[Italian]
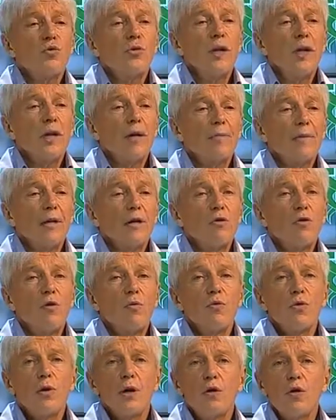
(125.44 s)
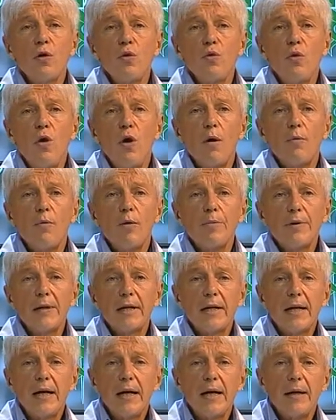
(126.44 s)
erme in comune con l'uomo, per
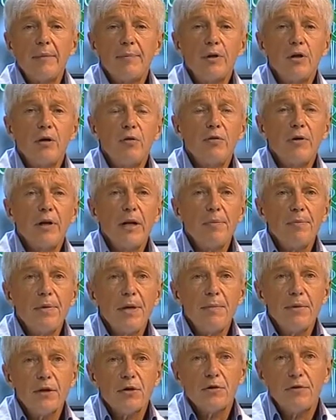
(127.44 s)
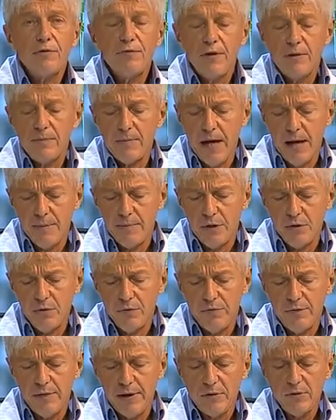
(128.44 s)
però vorrei prima soffermarmi
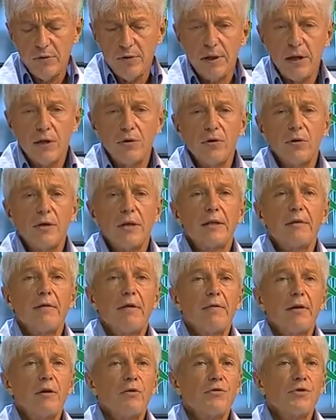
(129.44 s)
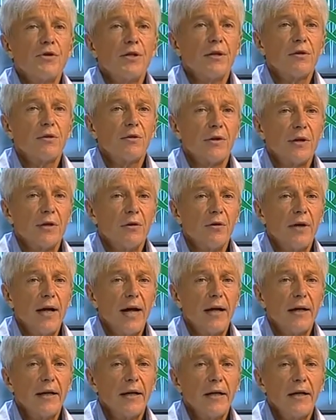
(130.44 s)
sul fatto che la donna deve avere un ciclo
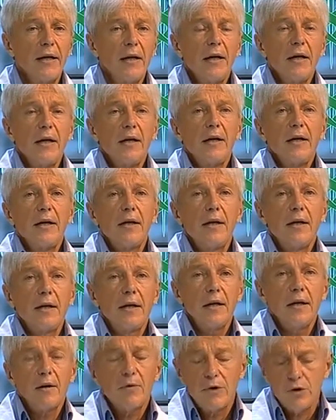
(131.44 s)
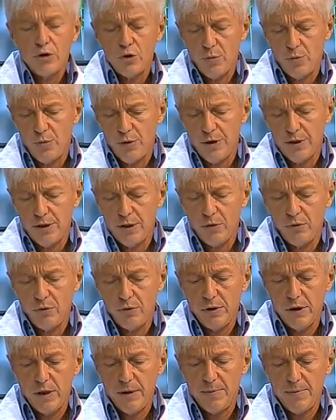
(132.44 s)
regolare, uh mhm. -huh. eh, a questo può essere
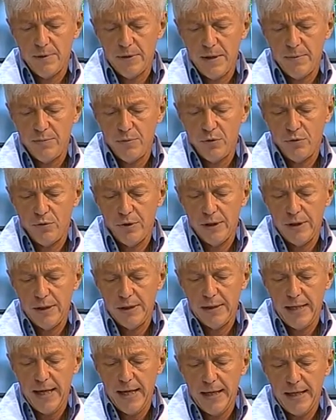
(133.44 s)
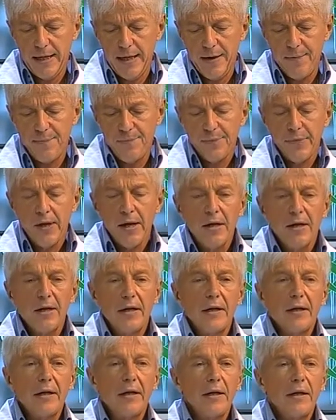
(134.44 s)
utile per esempio utilizzare
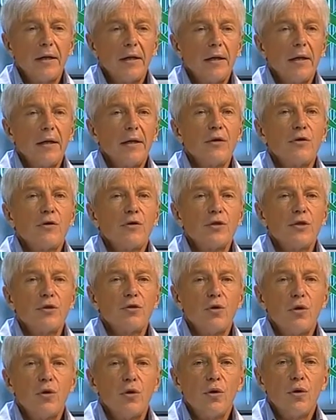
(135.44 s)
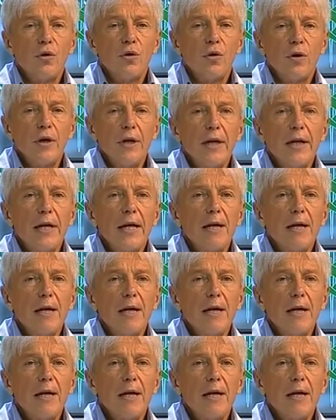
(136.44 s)
eh, l'inositolo, il